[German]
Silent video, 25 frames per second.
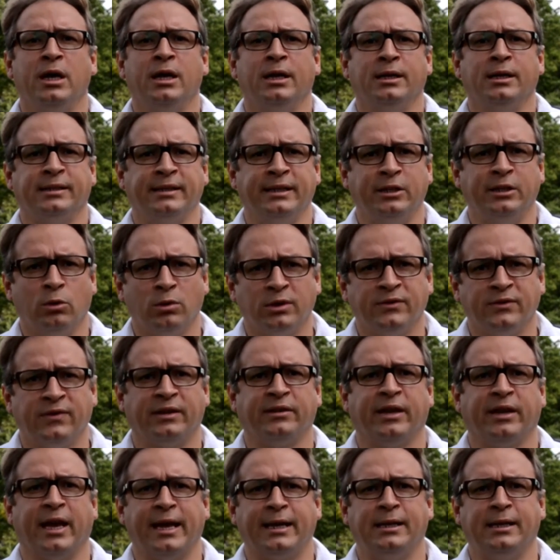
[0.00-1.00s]

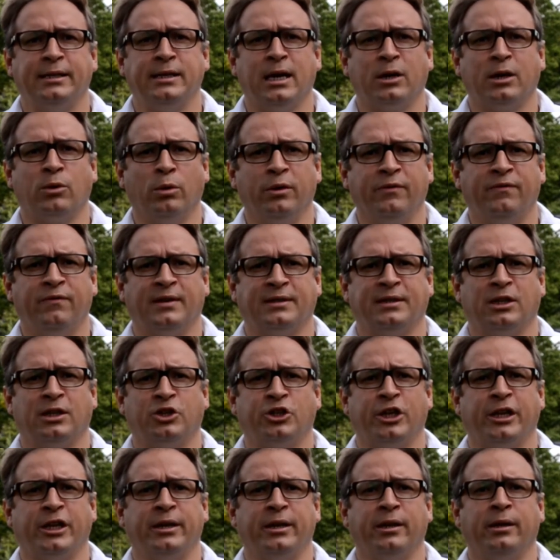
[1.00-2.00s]
siedlungsverträglicher
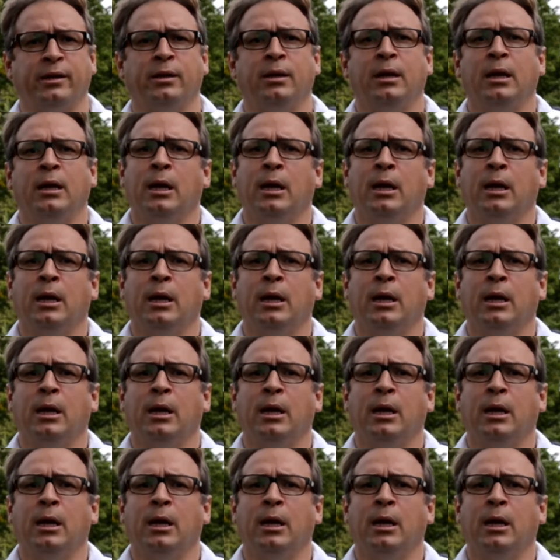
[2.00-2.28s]
Grundwasserstände.